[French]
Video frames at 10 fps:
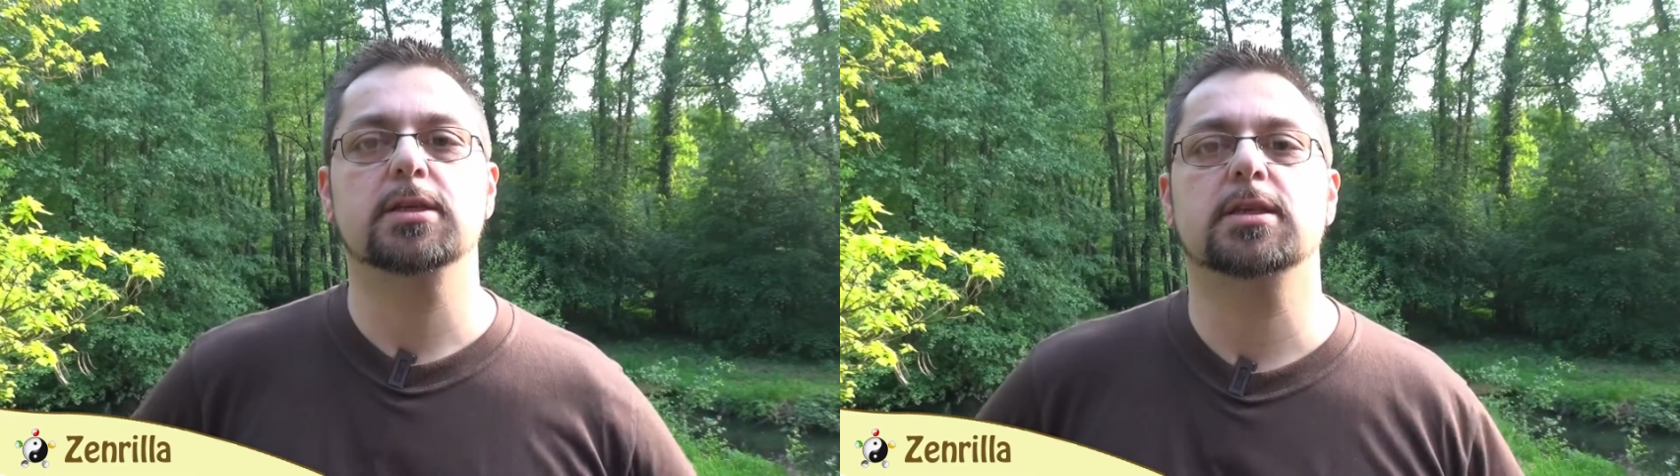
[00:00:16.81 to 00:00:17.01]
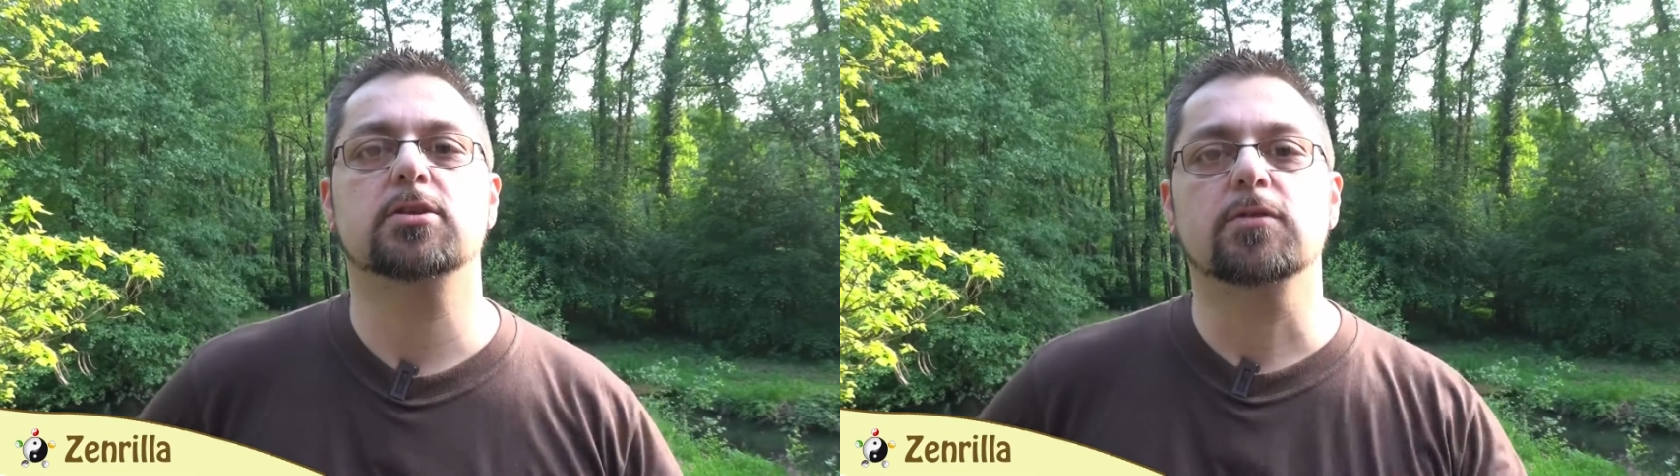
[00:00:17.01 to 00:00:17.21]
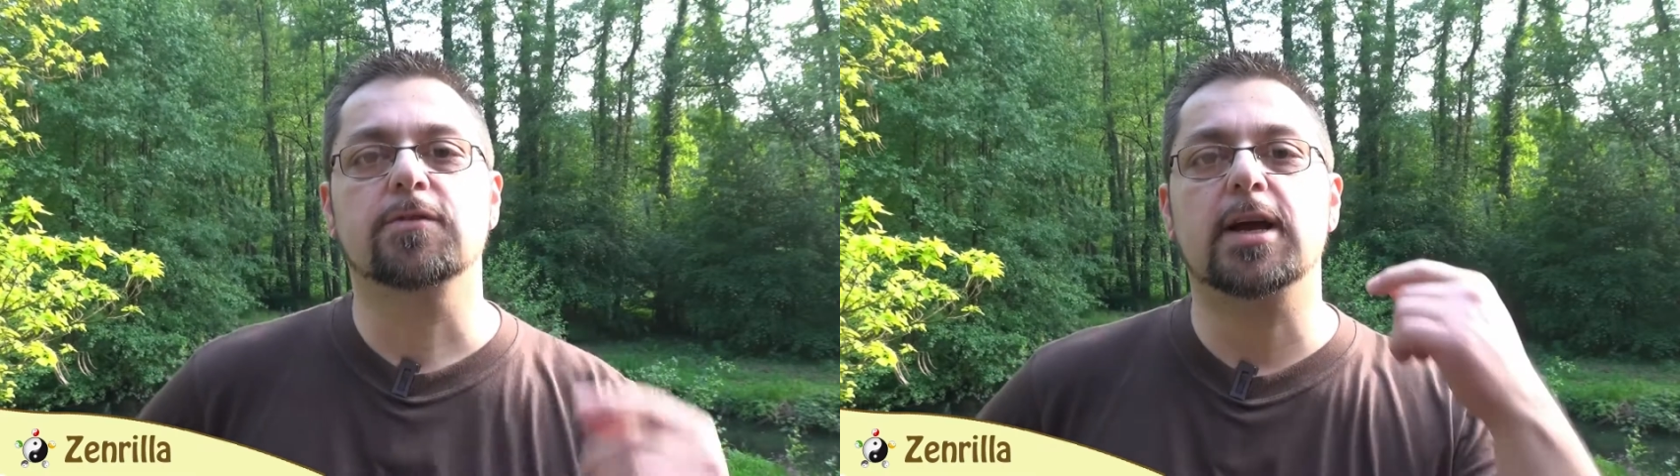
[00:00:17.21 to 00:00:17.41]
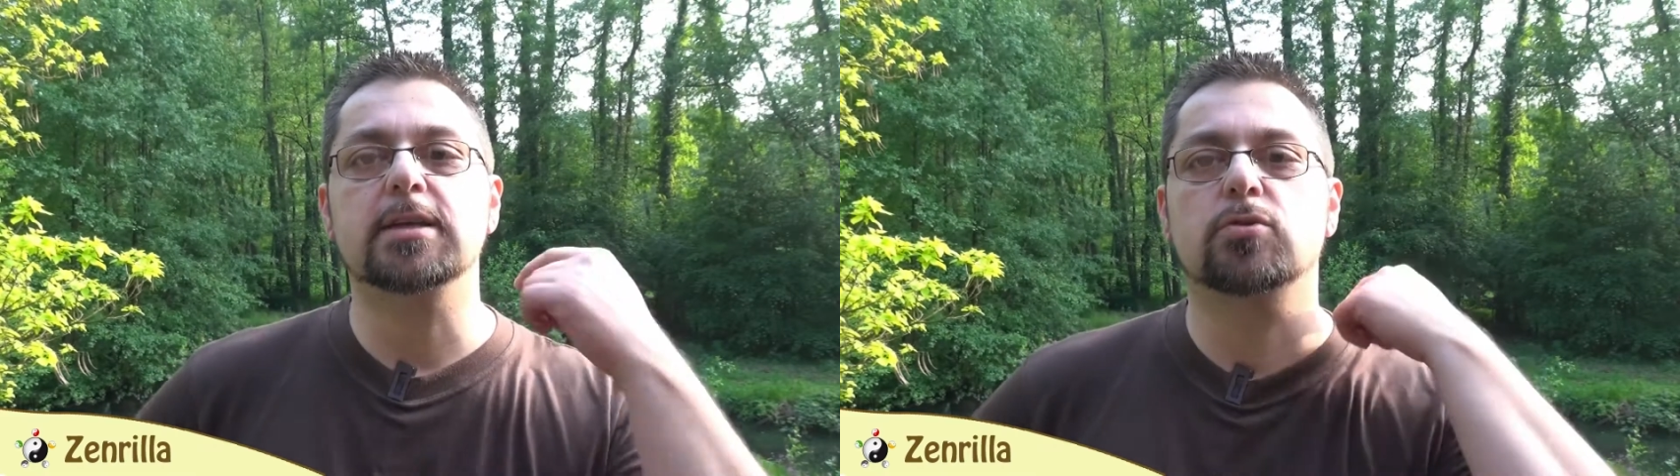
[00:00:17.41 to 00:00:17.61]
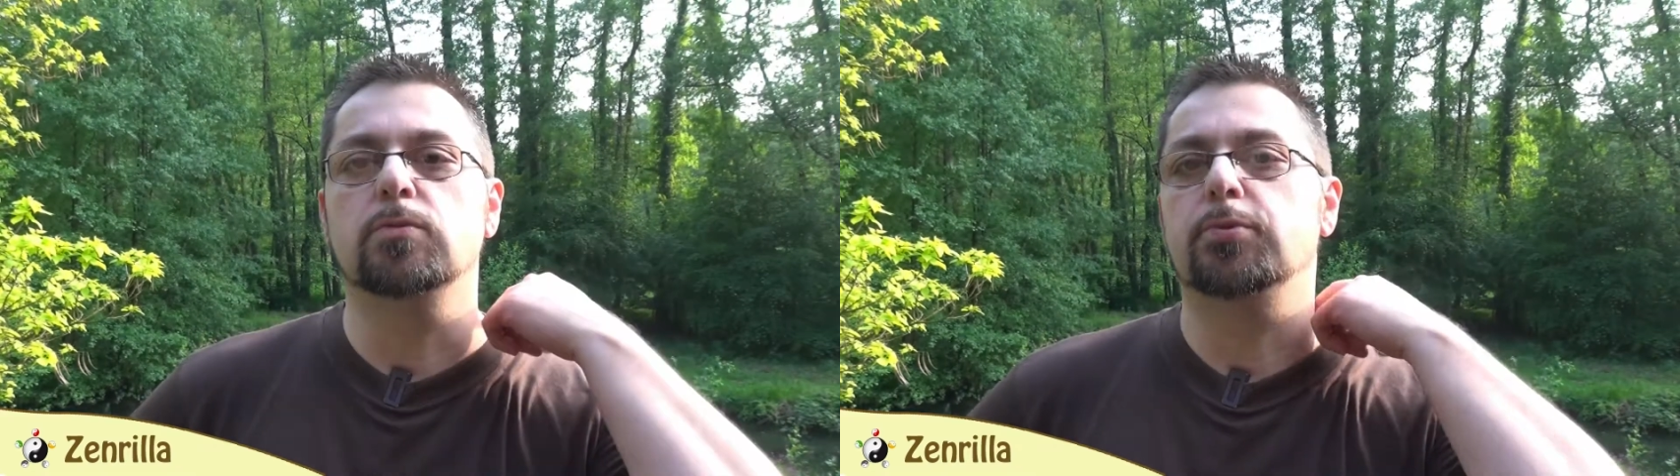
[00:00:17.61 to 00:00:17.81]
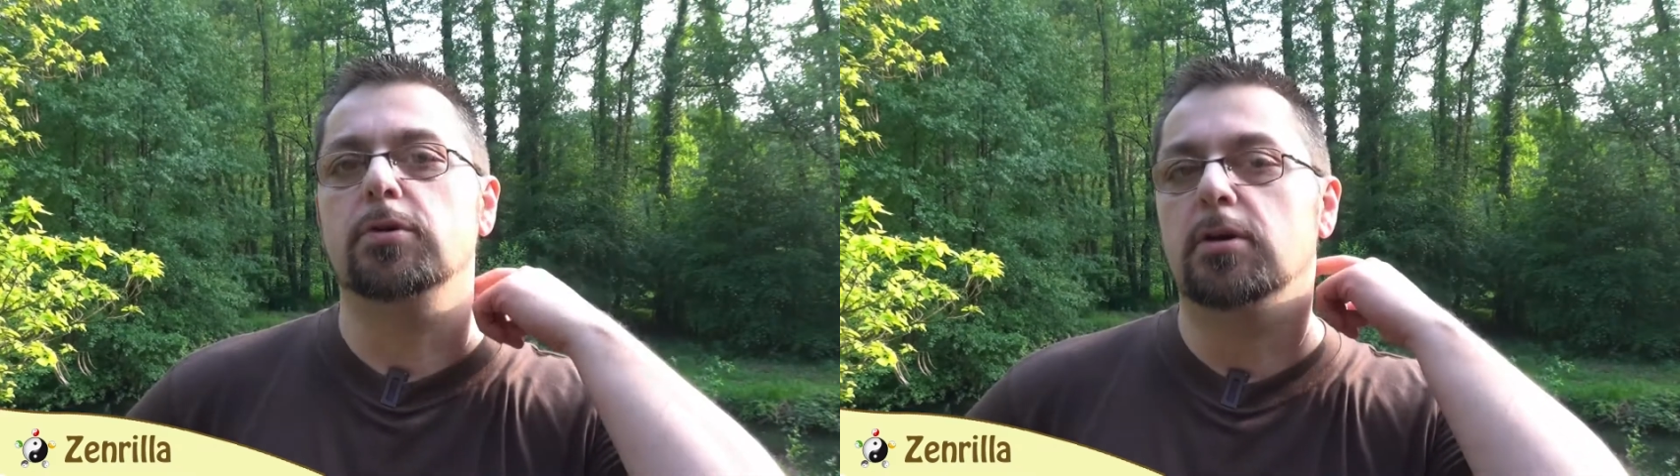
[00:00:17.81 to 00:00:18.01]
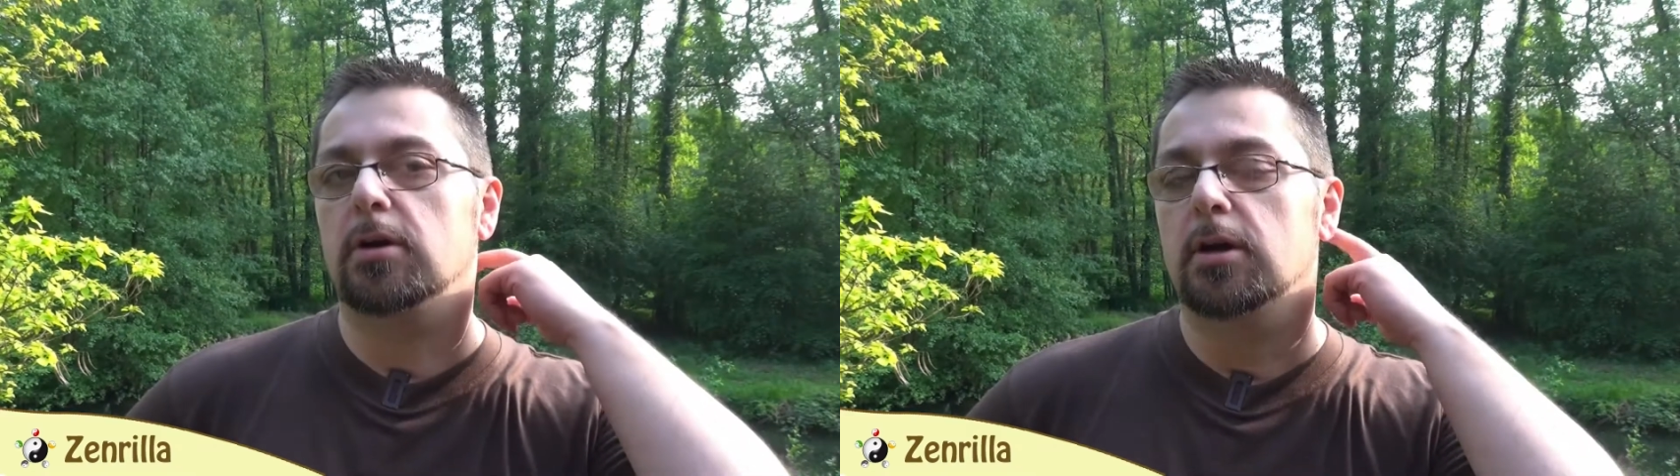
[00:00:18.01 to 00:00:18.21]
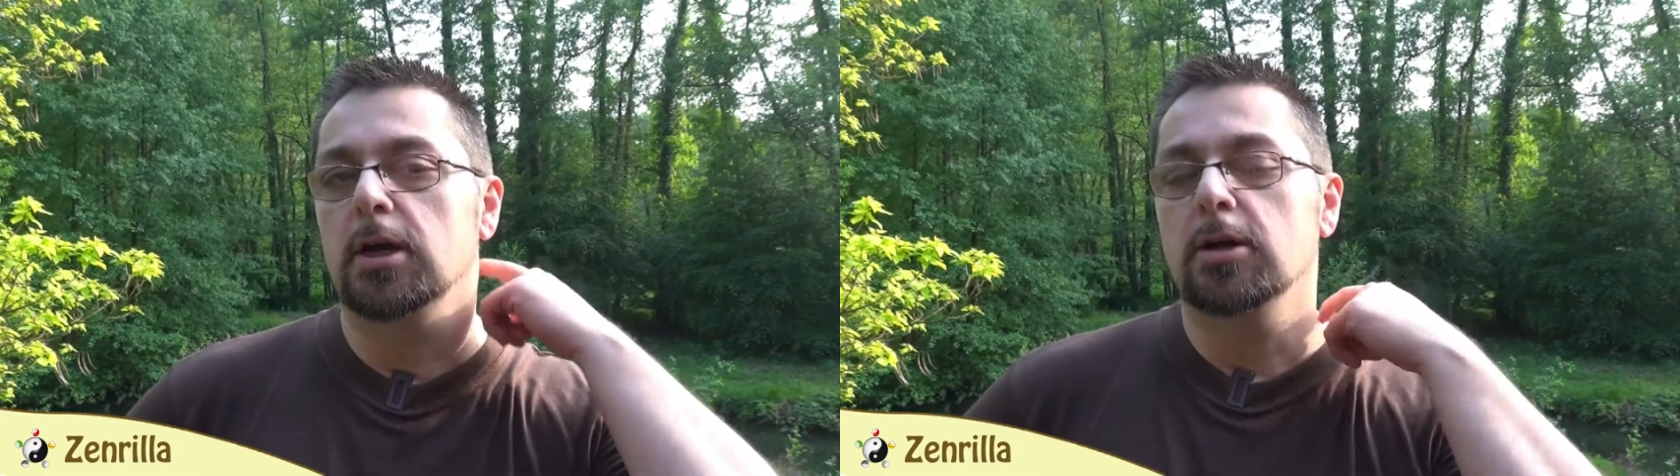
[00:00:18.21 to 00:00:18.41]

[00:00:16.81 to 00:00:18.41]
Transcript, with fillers: C'est une phrase qu'on peut, euh,